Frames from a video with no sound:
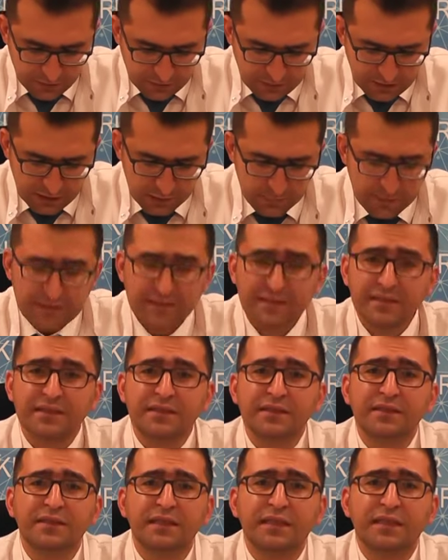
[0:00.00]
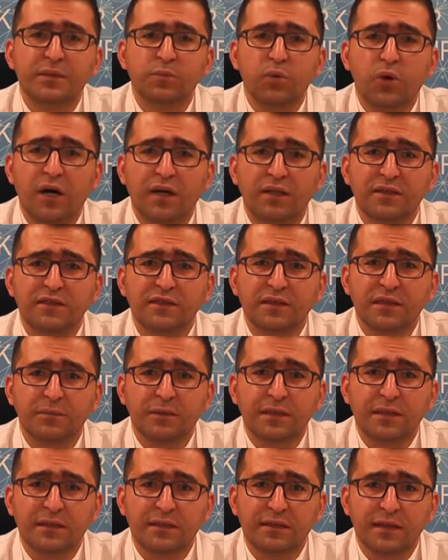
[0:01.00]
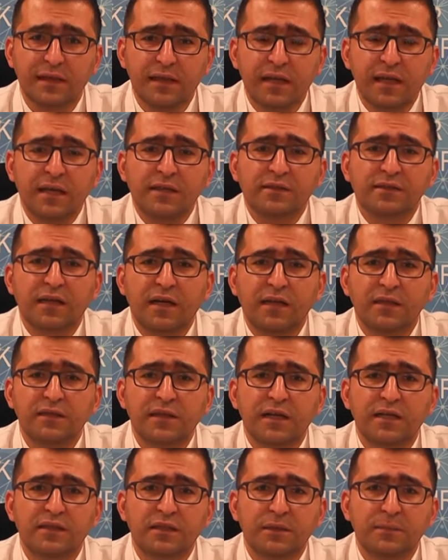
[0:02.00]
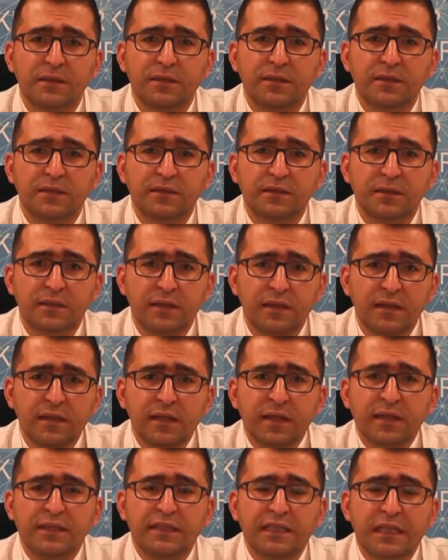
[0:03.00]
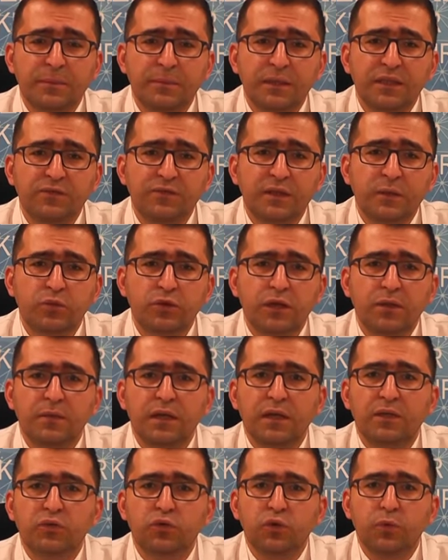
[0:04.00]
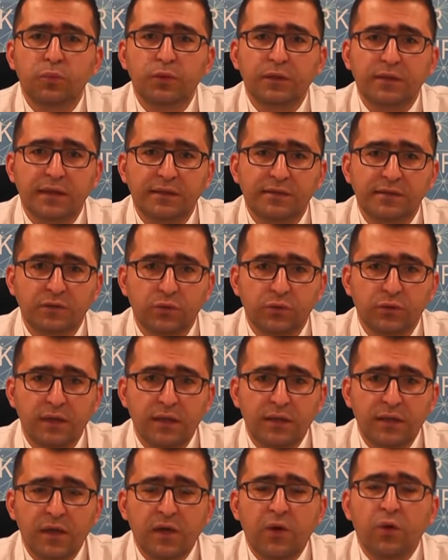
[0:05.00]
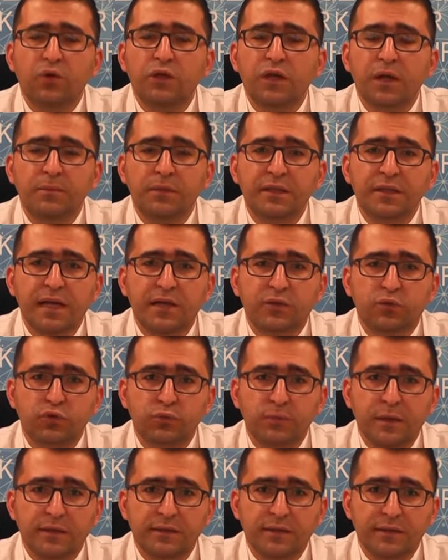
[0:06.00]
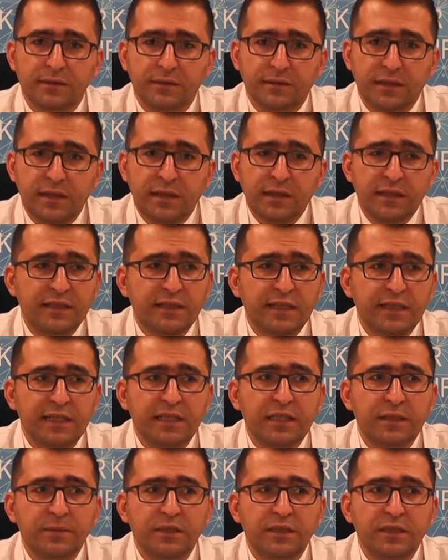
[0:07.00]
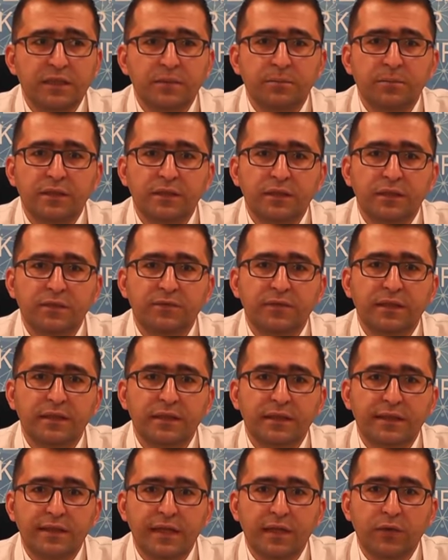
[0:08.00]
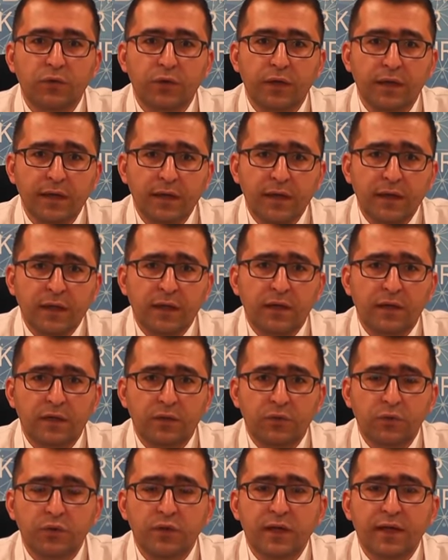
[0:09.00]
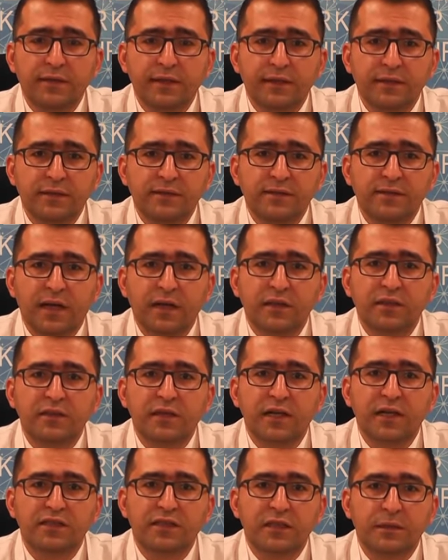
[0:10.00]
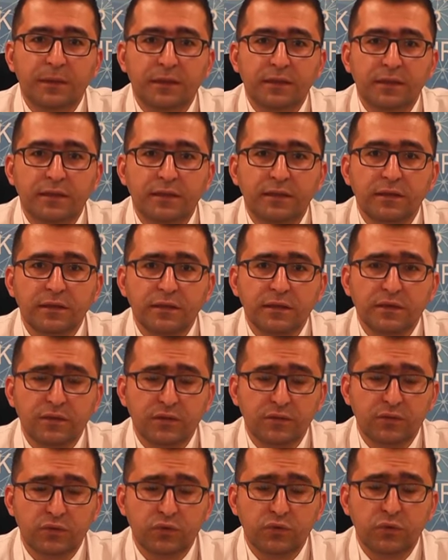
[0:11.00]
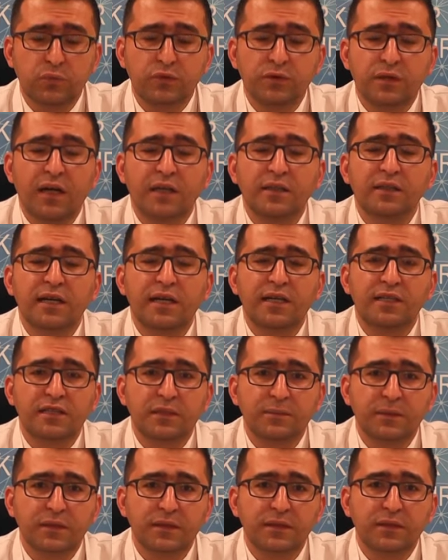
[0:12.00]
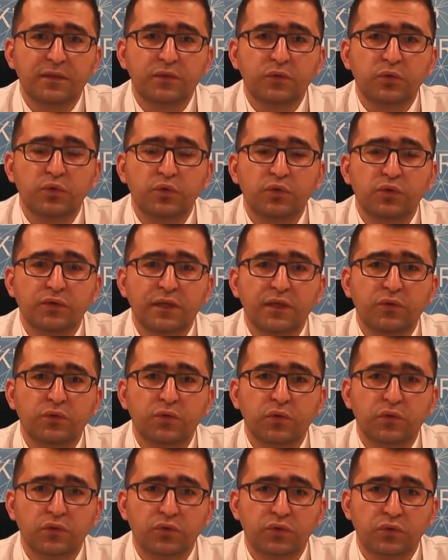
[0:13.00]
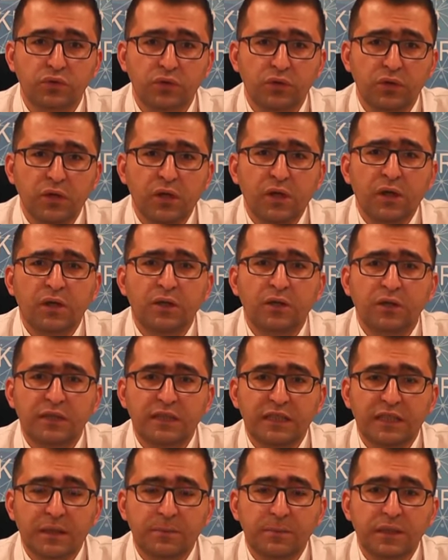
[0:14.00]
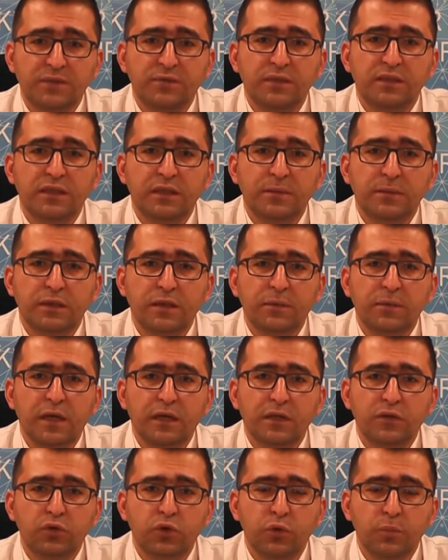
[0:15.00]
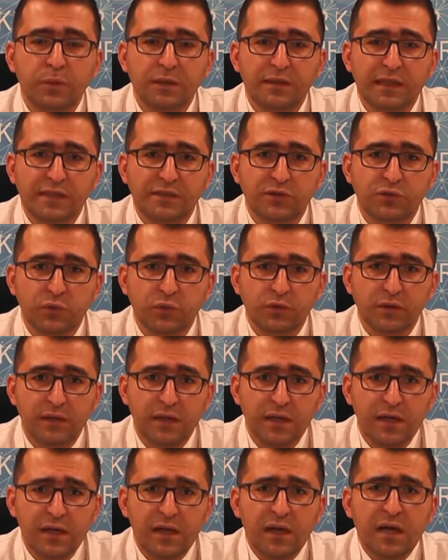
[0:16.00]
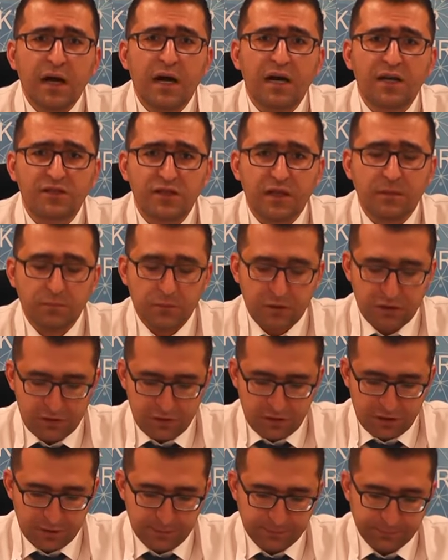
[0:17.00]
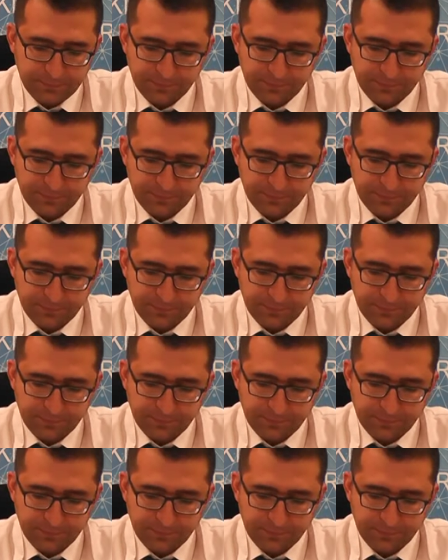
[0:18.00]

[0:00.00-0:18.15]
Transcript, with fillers: Diyabet sıklığındaki bu artışla birlikte sağlık harcamalarında da diyabet ve buna bağlı komplikasyonlar önemli yer tutmaktadır. Yine 2021 yılı verilerine göre e, dünyadaki sağlık harcamalarının tüm sağlık harcamalarının %9'u e, diyabet ve diyabete bağlı komplikasyonlara harcanmıştır.